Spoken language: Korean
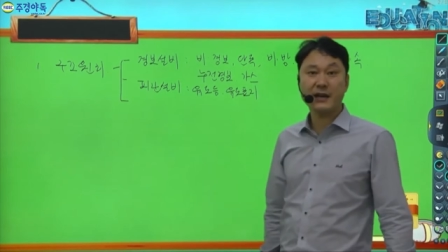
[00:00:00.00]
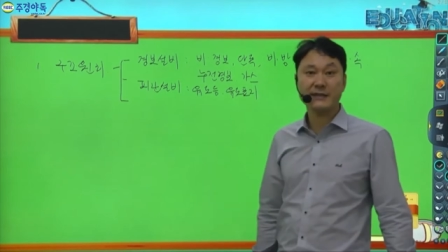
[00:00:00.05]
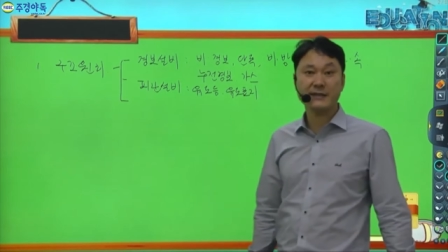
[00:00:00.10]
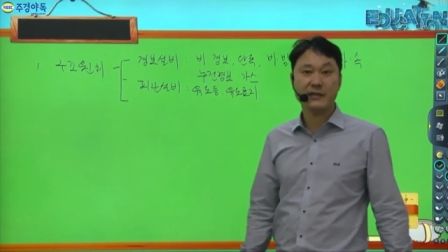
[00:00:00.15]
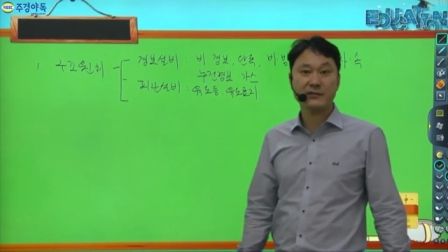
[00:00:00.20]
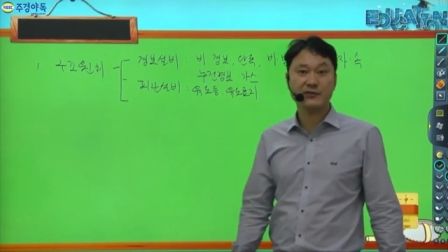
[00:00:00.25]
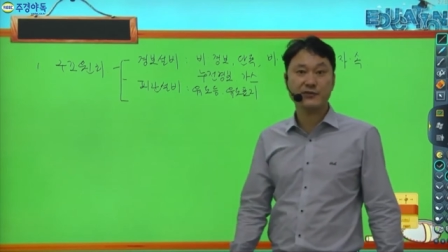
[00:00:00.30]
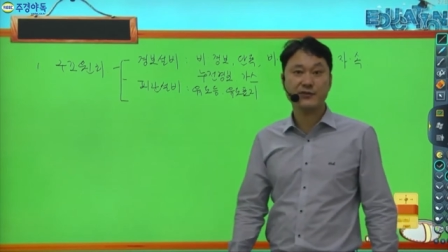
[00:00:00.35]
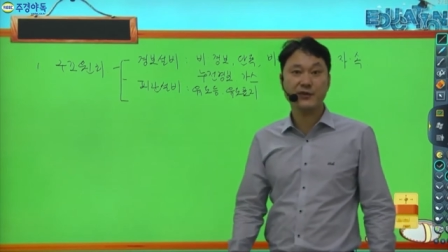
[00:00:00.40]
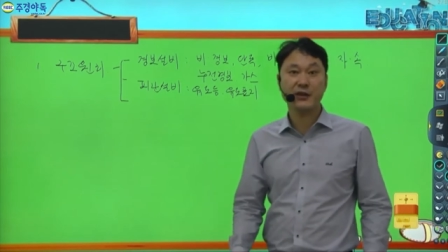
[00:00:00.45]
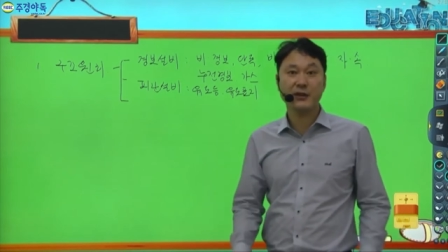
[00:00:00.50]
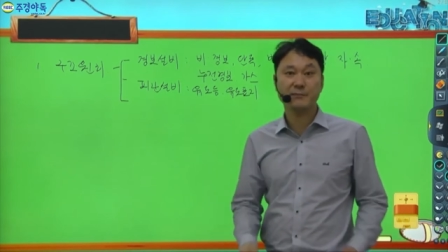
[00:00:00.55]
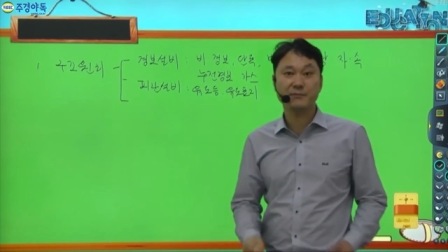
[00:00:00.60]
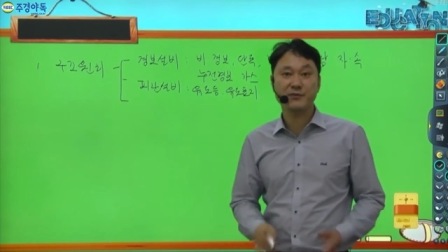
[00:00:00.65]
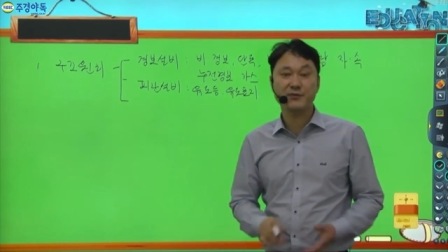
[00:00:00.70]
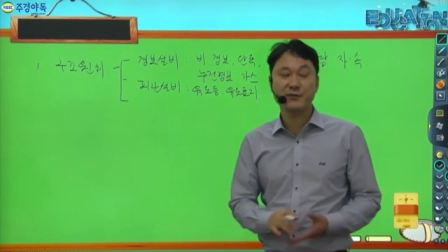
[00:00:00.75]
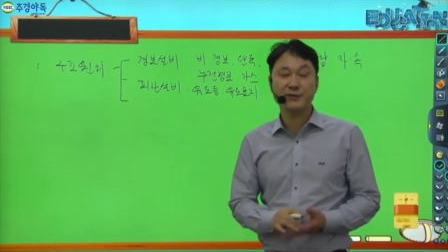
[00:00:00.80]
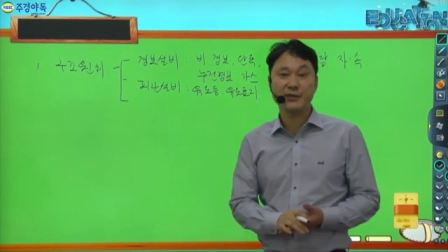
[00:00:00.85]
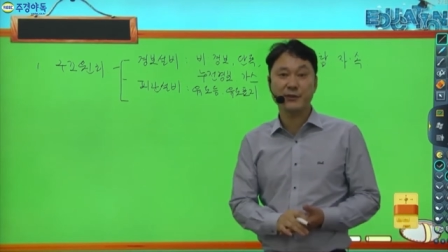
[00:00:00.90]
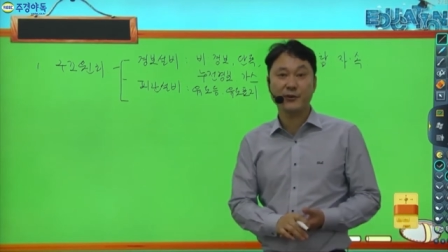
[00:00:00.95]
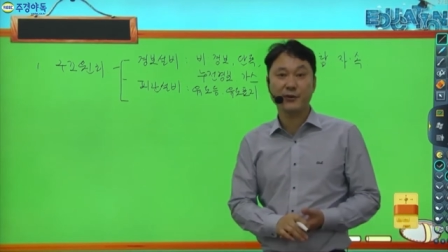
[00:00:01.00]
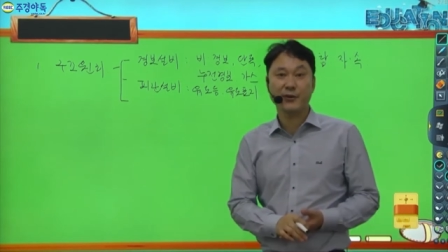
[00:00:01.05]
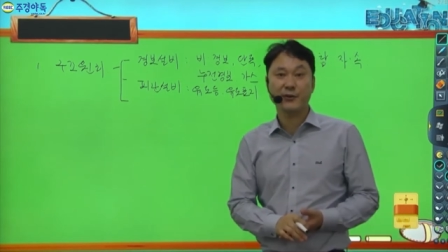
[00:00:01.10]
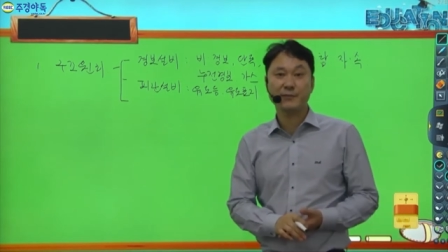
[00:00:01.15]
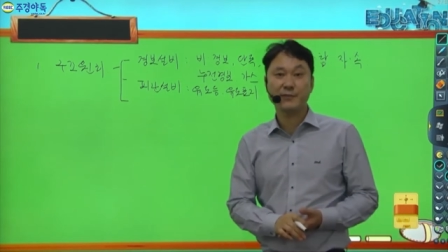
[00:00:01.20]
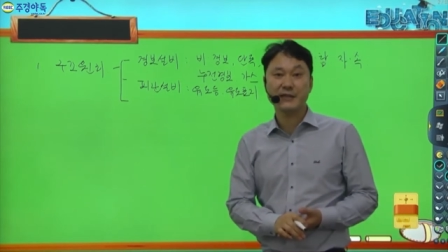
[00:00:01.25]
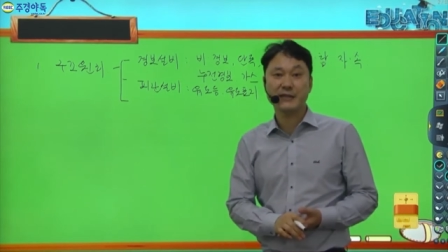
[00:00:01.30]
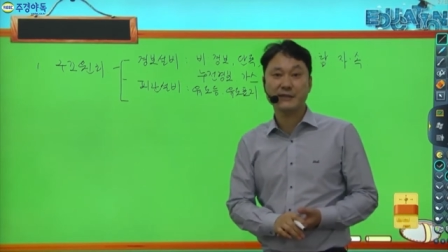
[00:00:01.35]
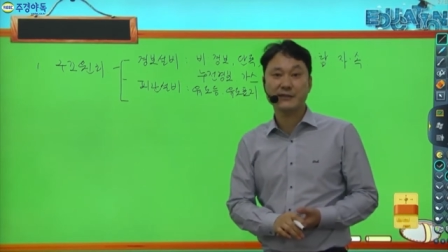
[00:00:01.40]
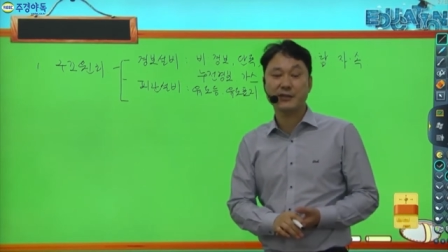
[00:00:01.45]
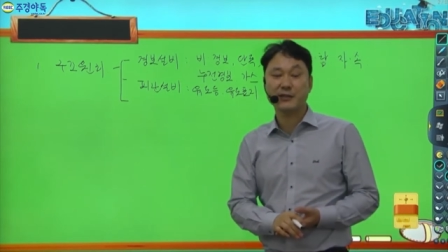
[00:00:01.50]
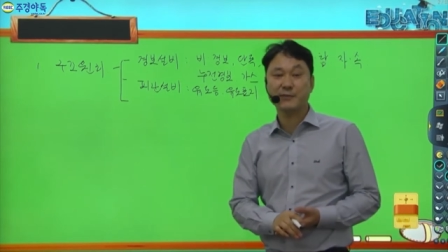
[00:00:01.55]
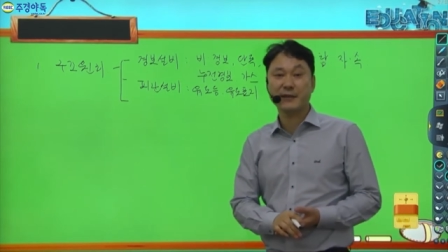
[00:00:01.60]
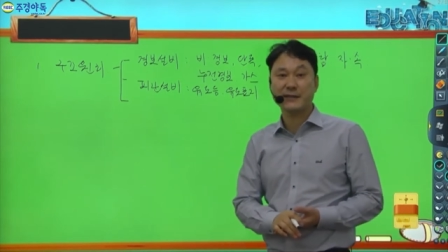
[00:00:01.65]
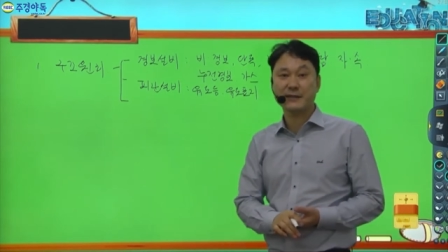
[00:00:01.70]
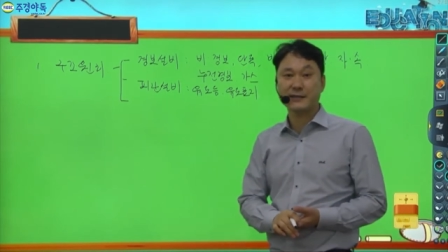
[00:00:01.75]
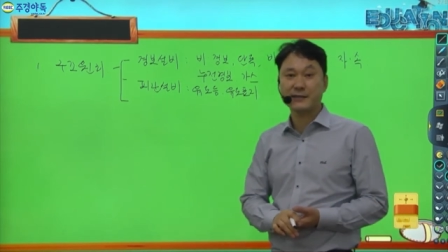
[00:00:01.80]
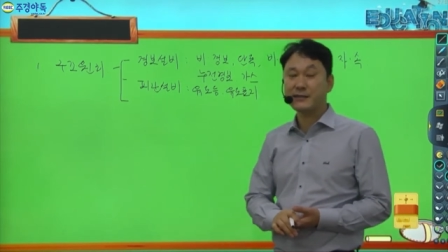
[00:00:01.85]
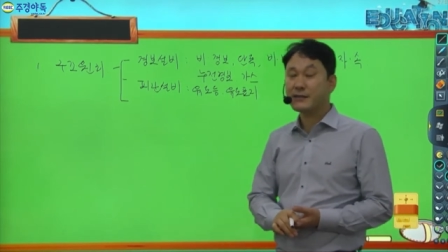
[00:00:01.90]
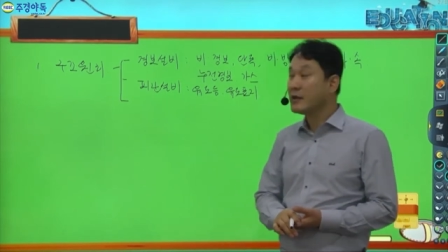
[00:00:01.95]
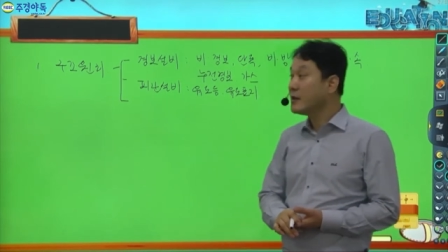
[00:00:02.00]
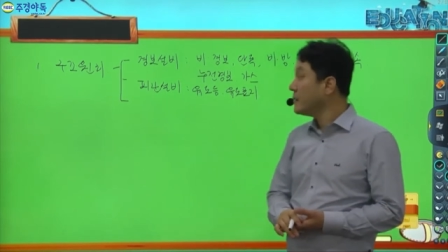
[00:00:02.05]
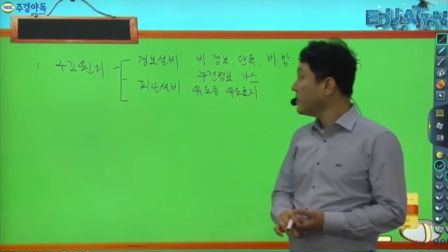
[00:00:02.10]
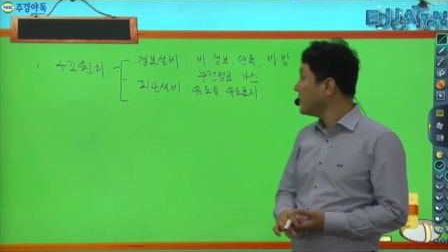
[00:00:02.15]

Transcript: 가장 중요한 부분이고요. 피난 설비에서는